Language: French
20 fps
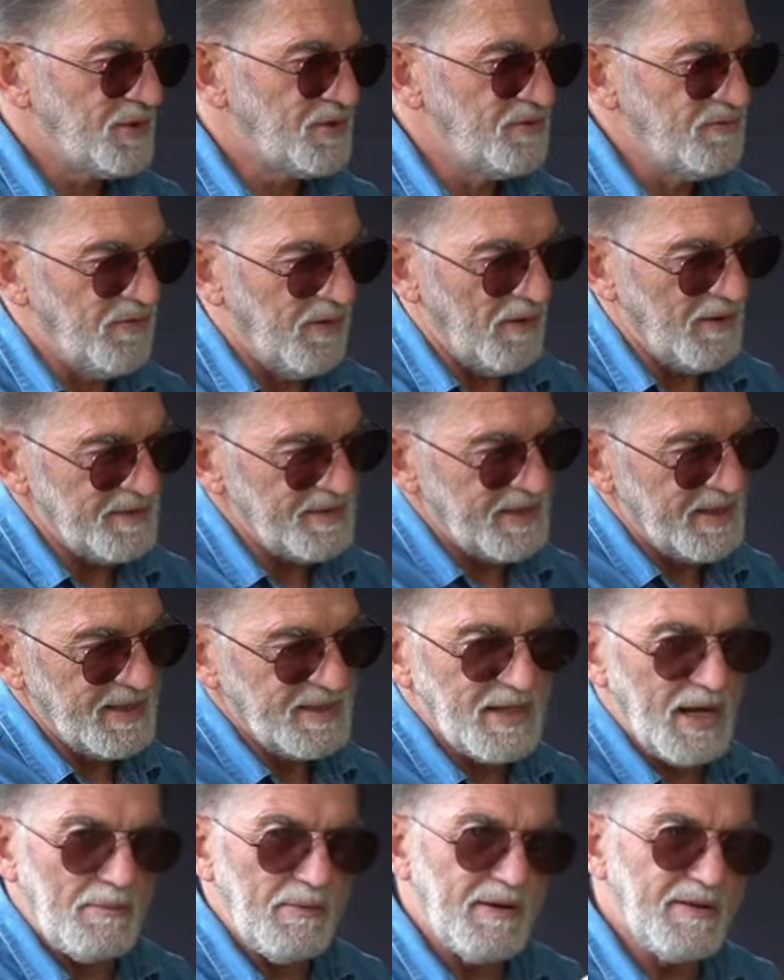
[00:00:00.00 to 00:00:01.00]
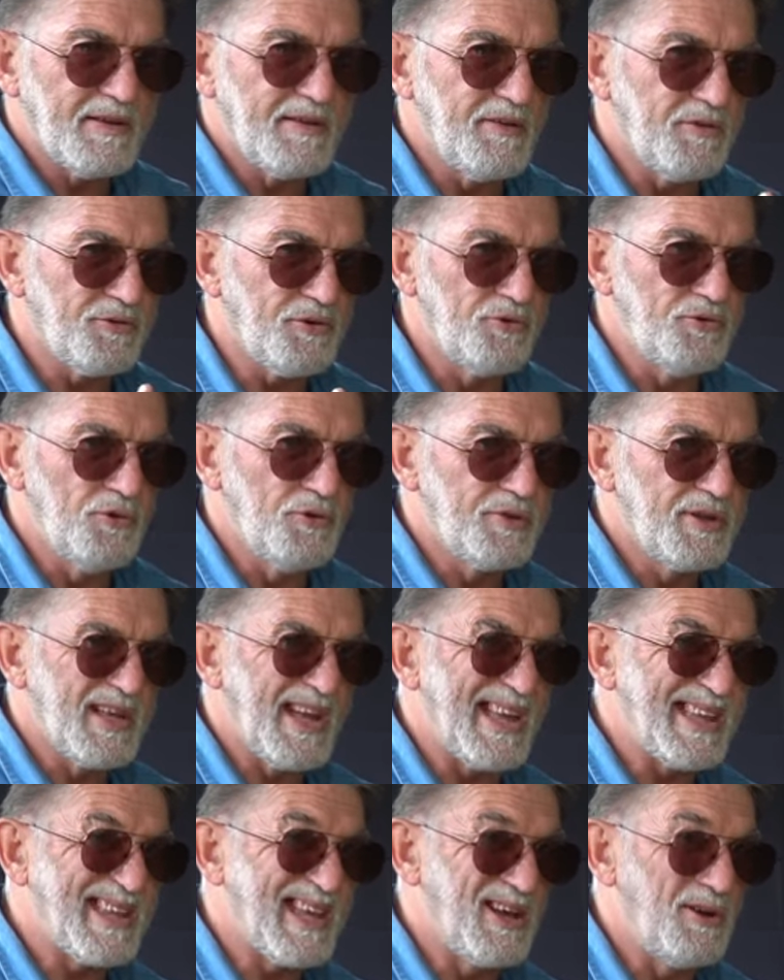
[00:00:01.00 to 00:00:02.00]
Souvent, c'est des arbres avec des entre
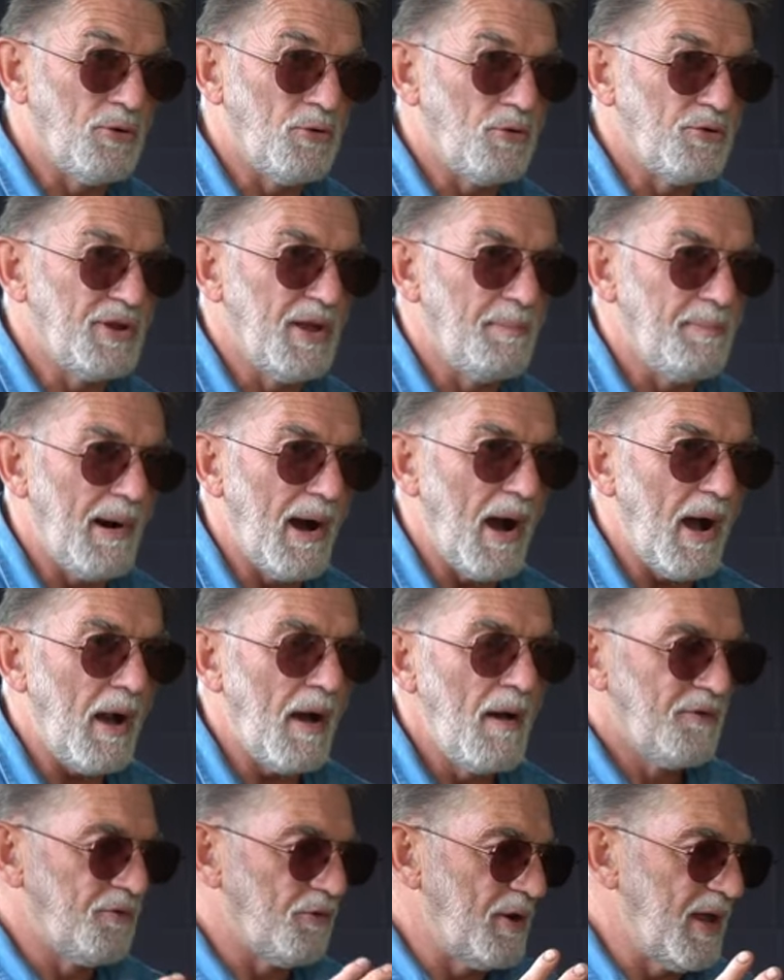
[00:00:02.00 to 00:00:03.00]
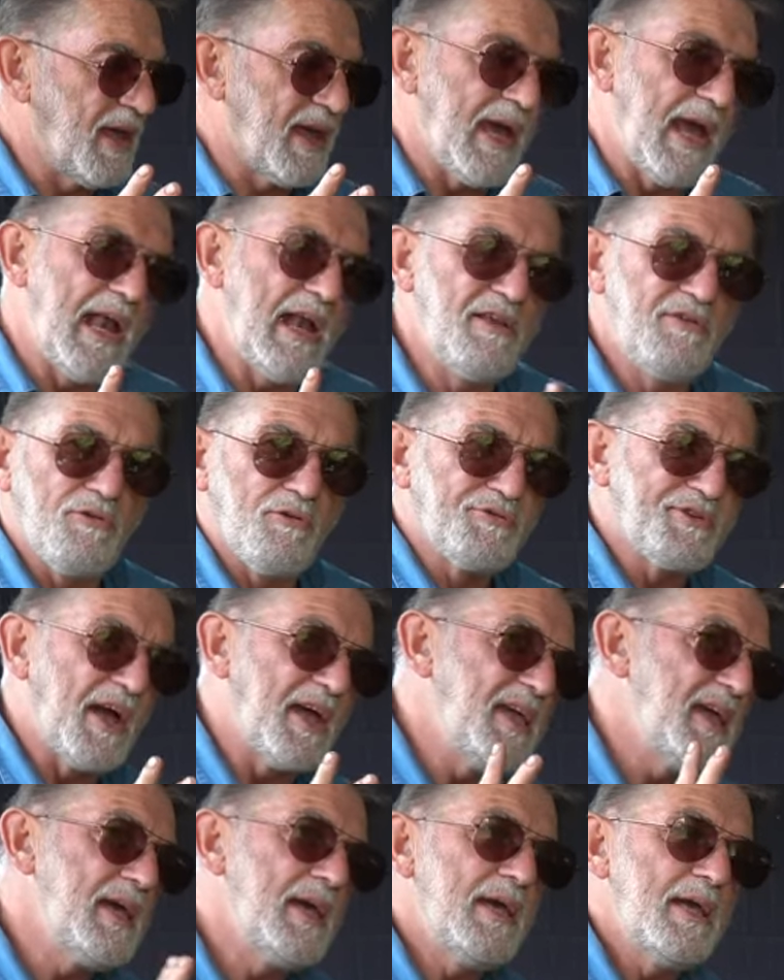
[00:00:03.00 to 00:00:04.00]
très très longs au départ sur lesquels ils ont
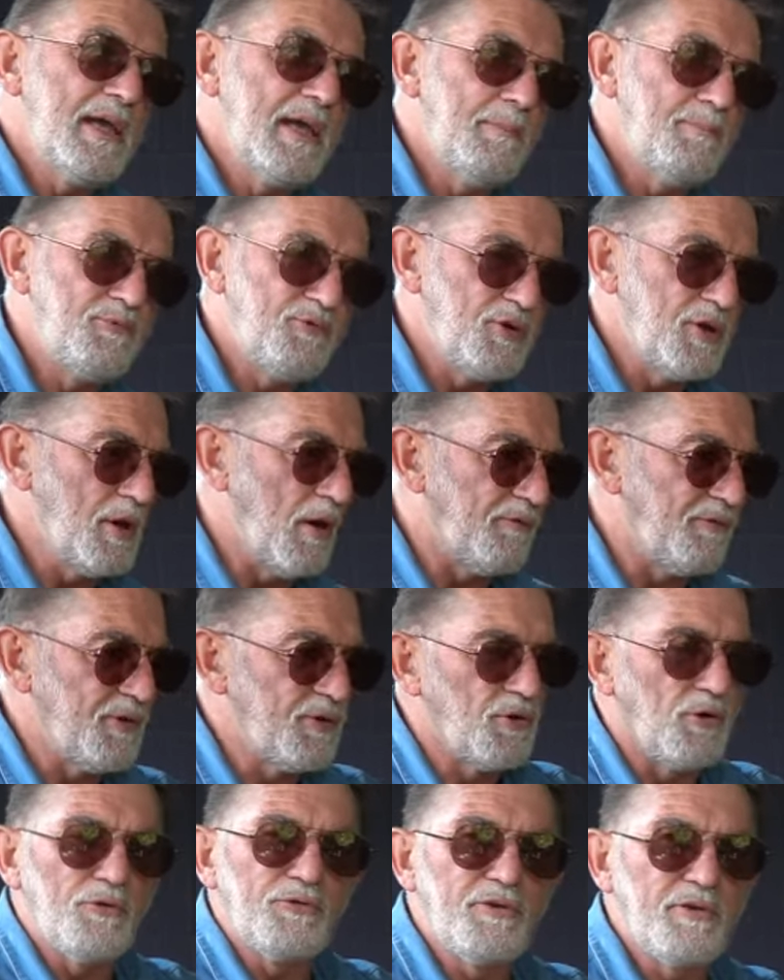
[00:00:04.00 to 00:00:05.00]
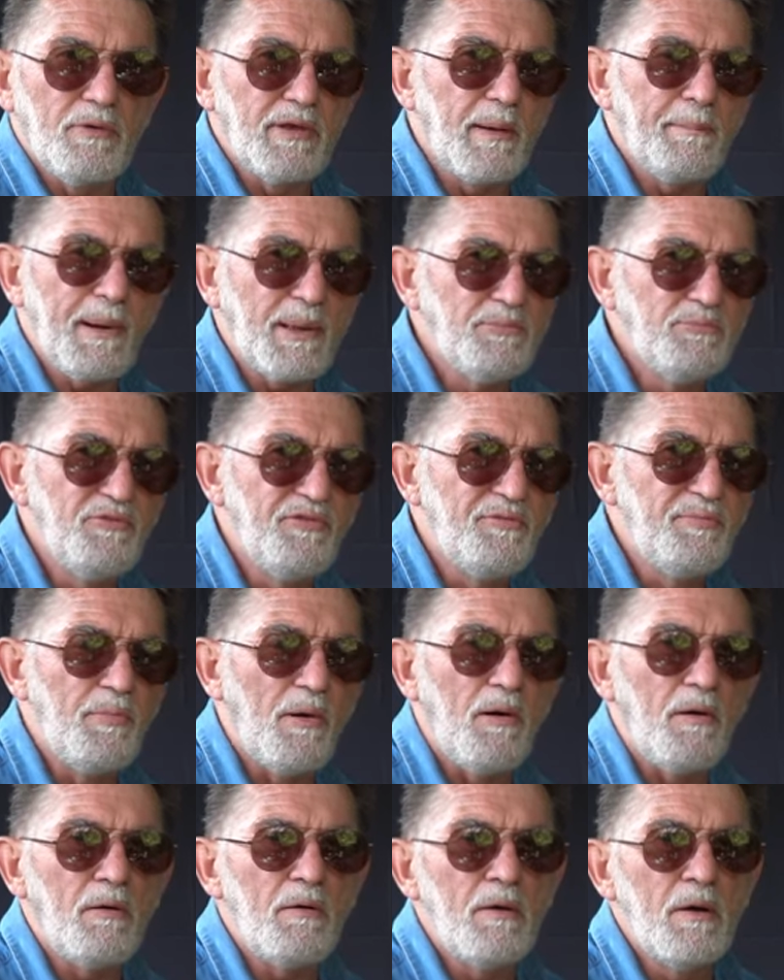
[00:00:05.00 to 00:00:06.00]
taillé et puis en fin de compte, il n'y a pas de
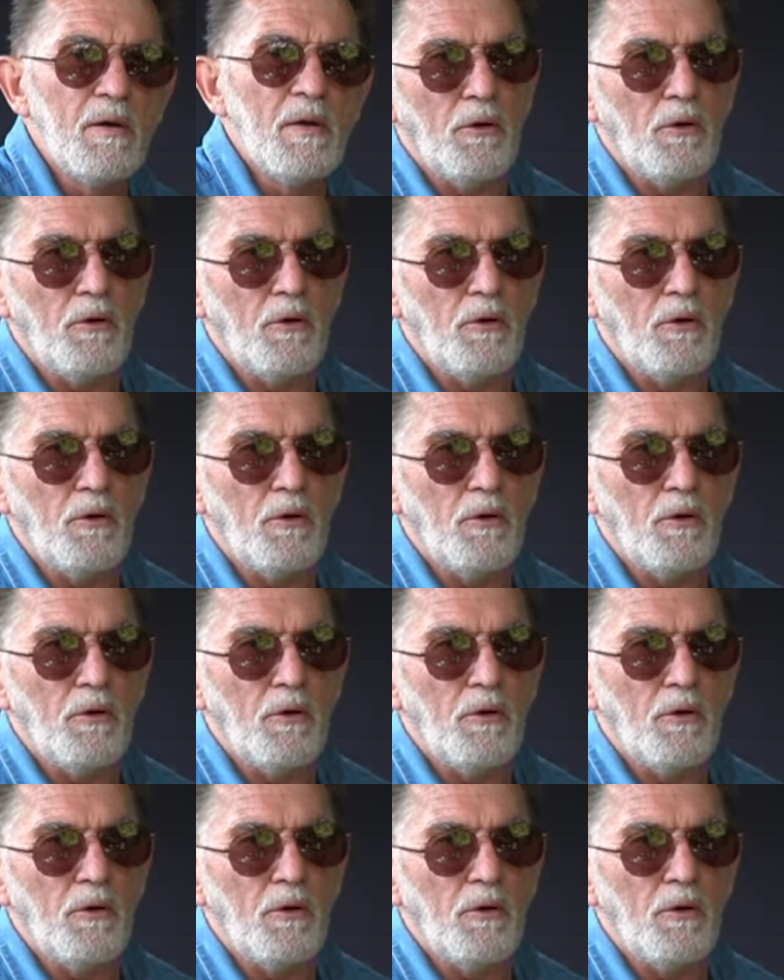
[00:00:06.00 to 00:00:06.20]
mouvement.